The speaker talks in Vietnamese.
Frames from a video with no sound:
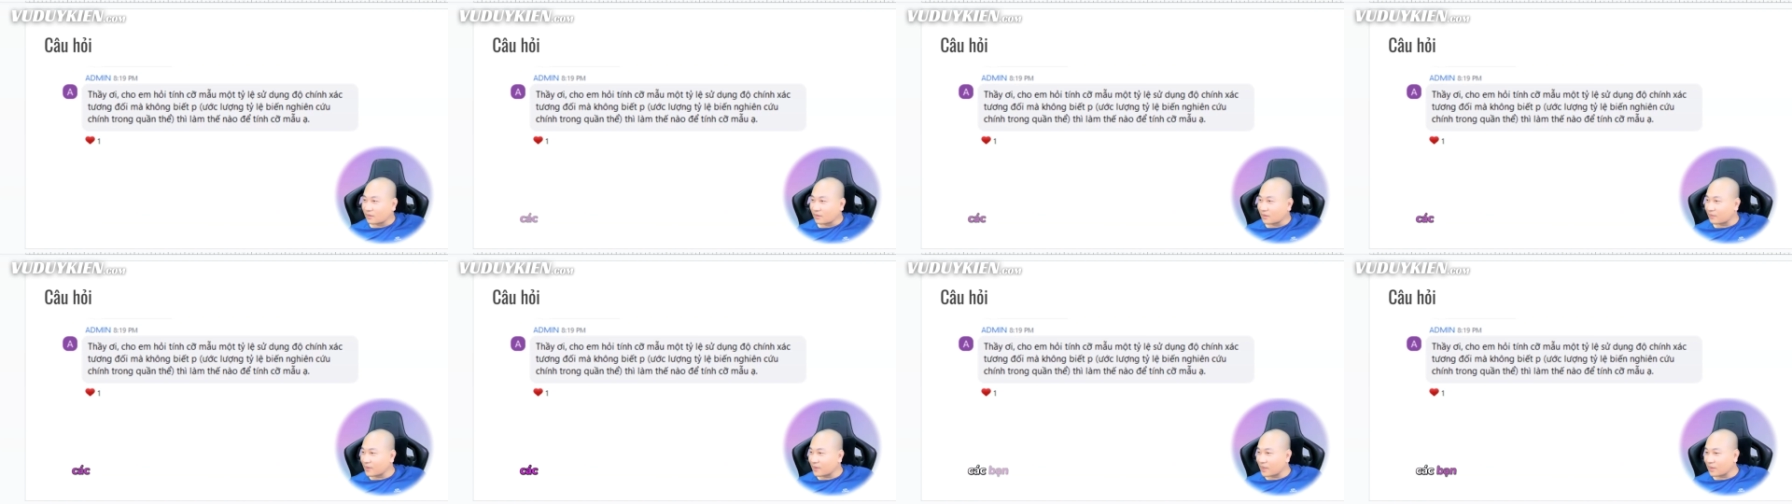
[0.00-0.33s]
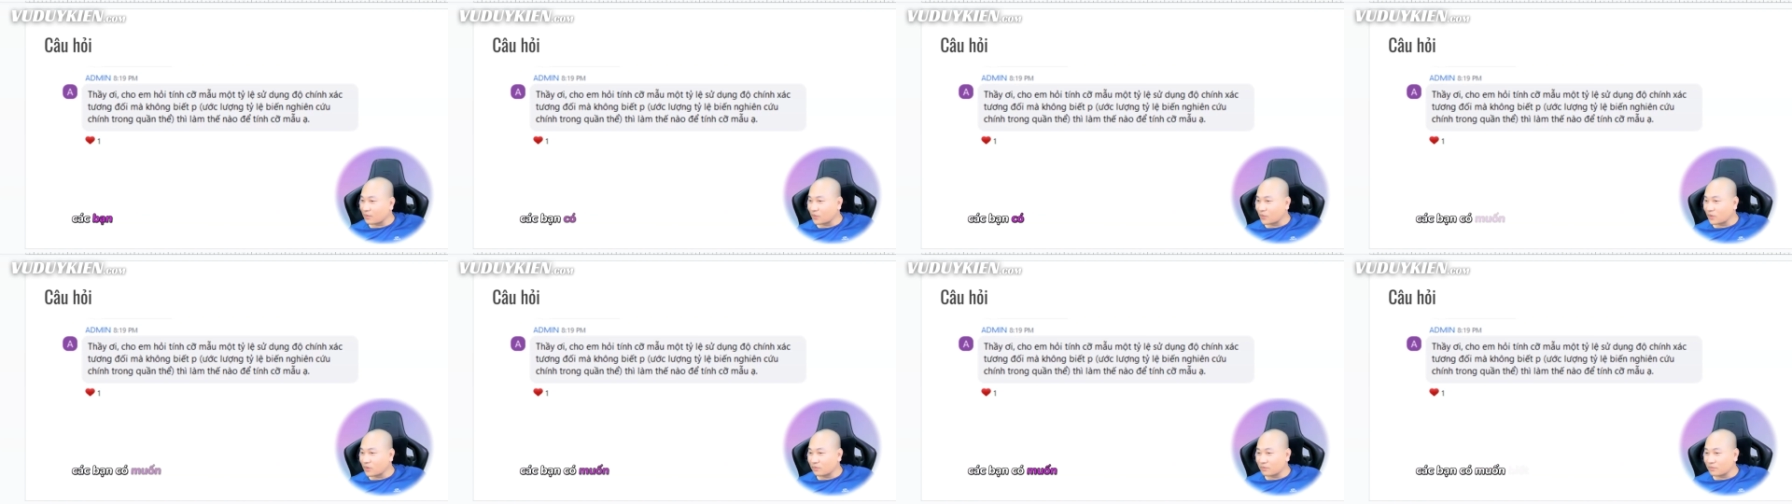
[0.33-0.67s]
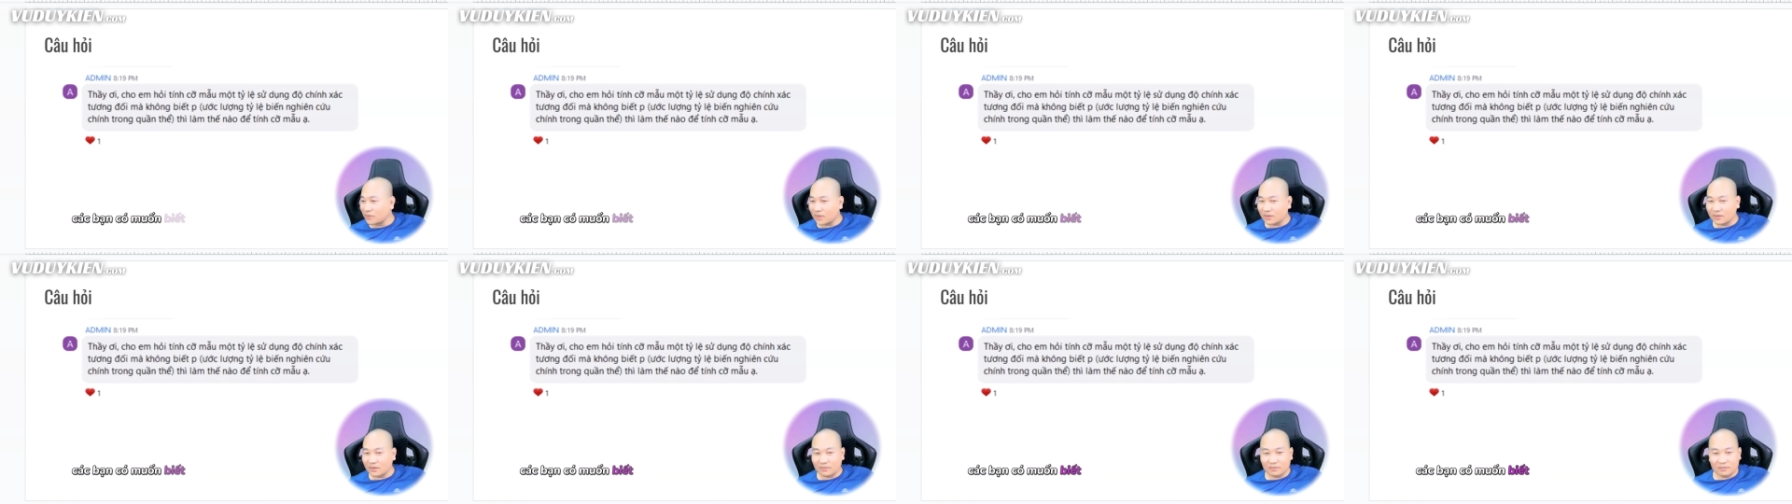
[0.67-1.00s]
Các bạn muốn
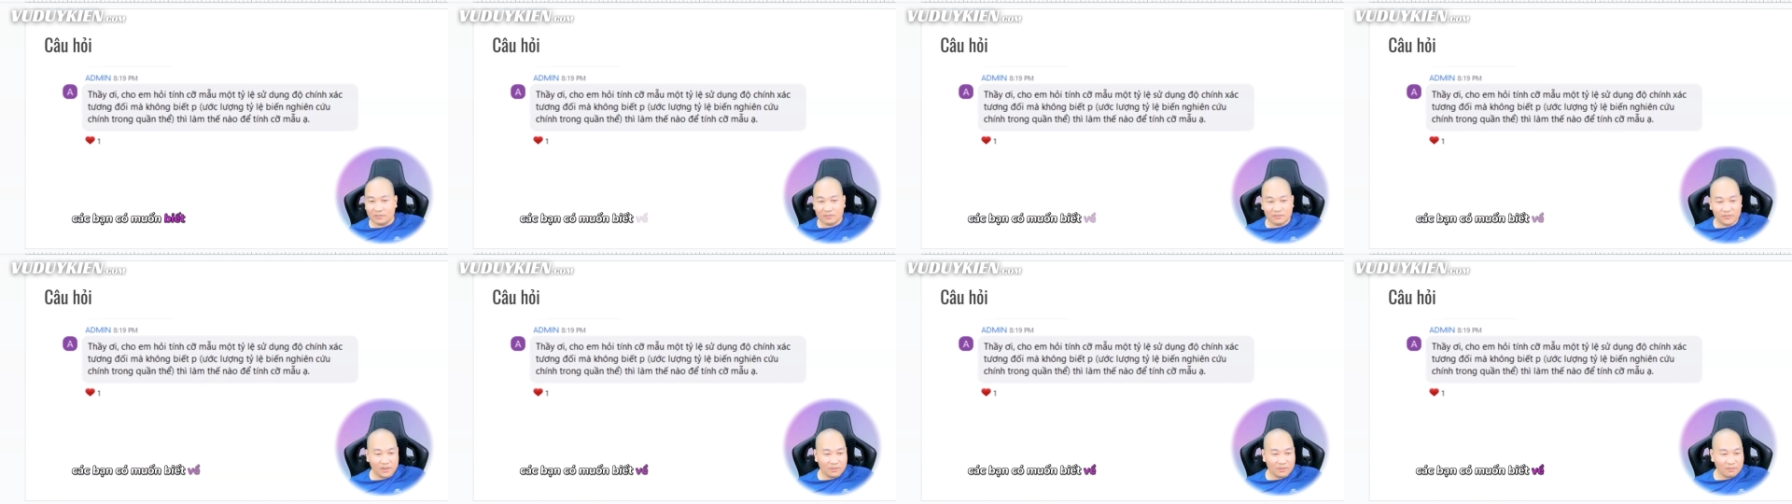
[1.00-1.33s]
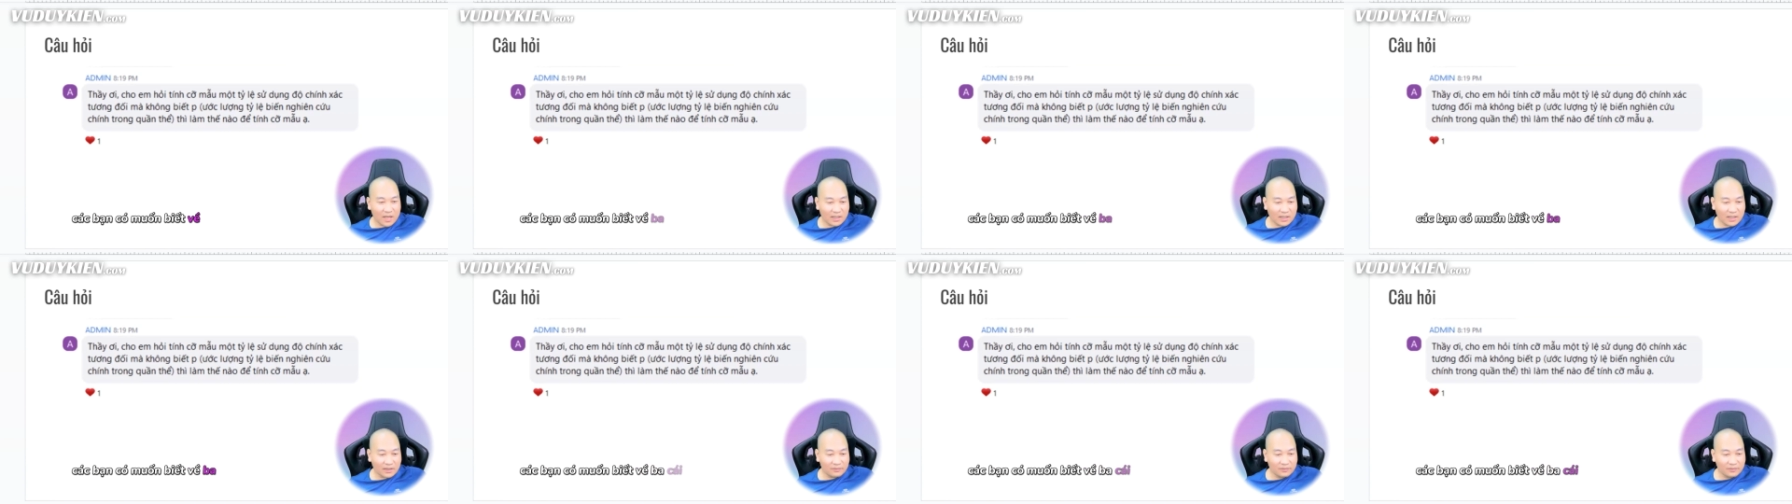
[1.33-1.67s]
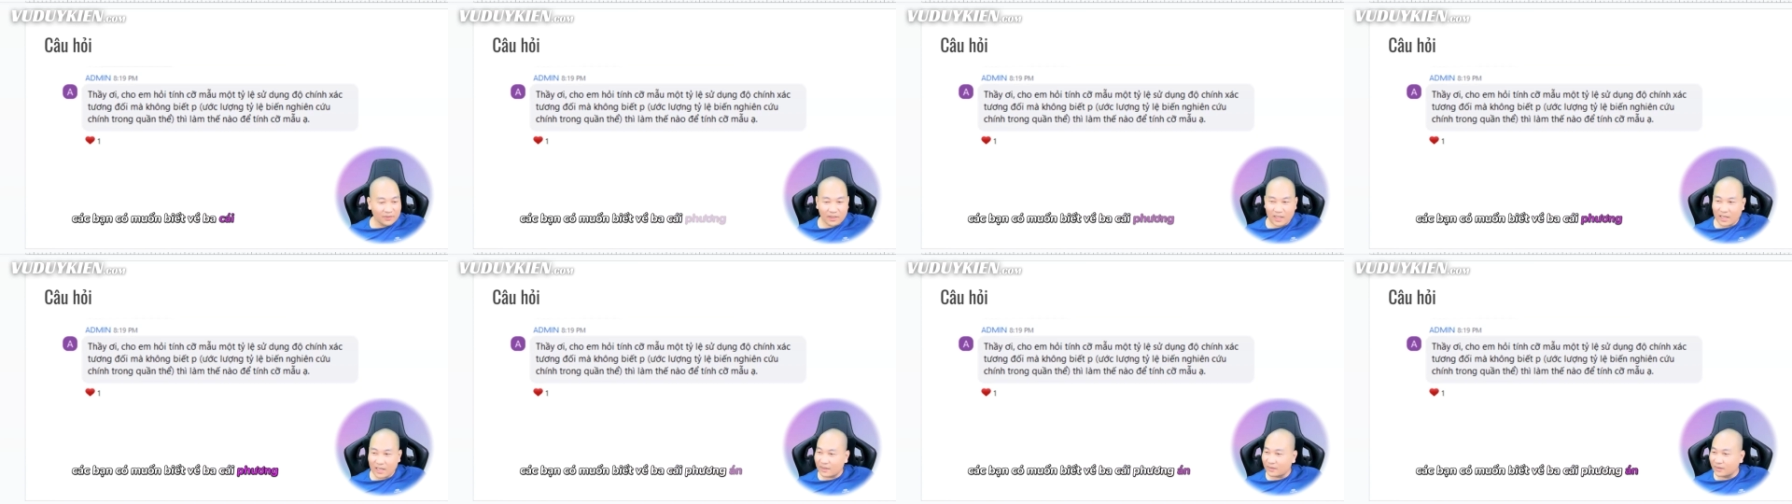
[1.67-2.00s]
biết về 3 cái
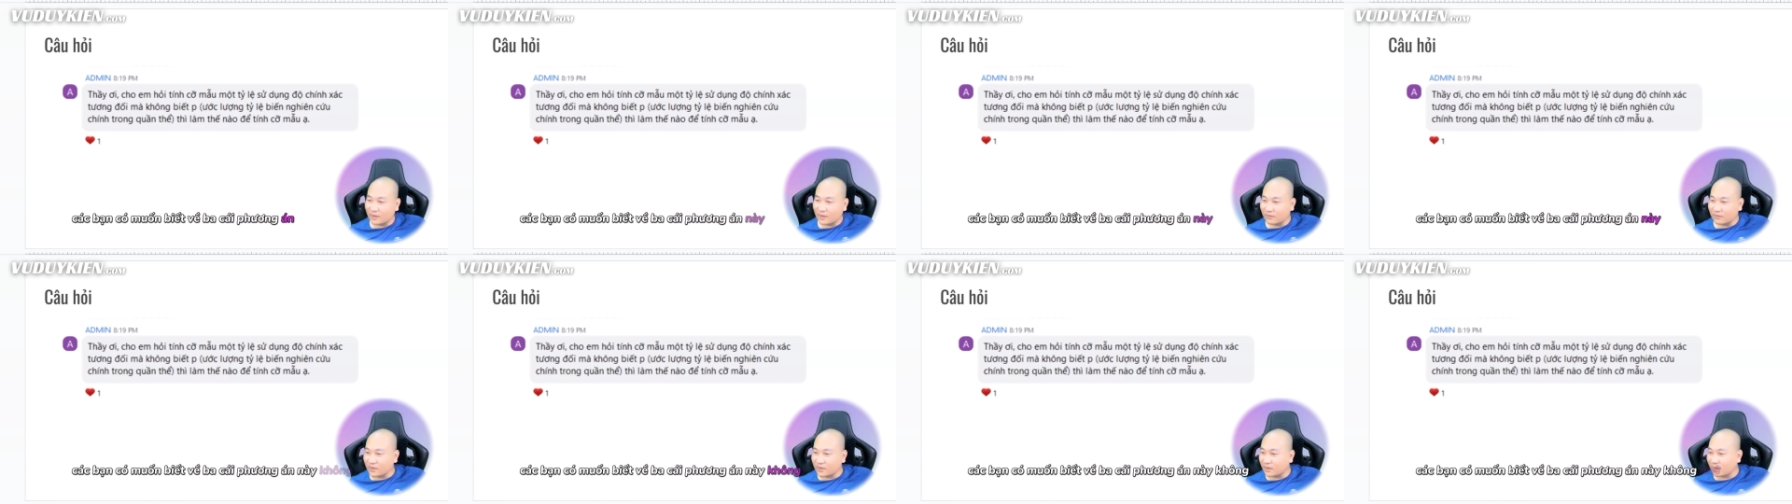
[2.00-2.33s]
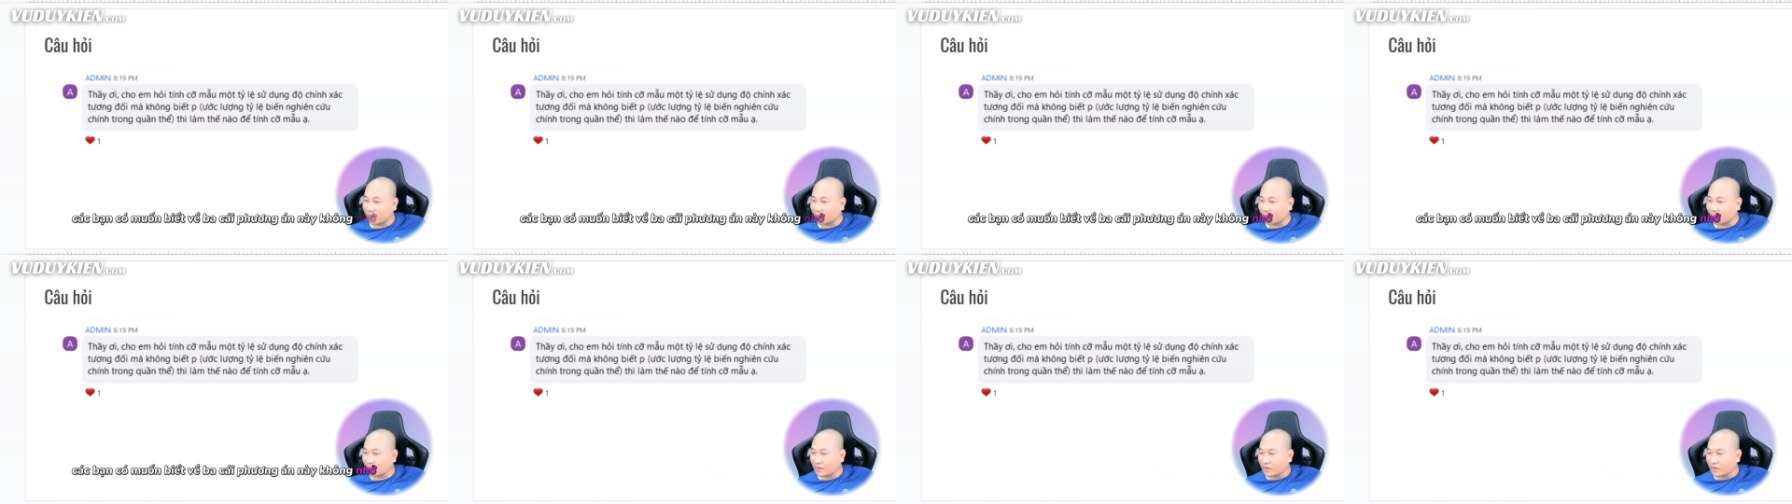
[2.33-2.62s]
phương án này không nhỉ?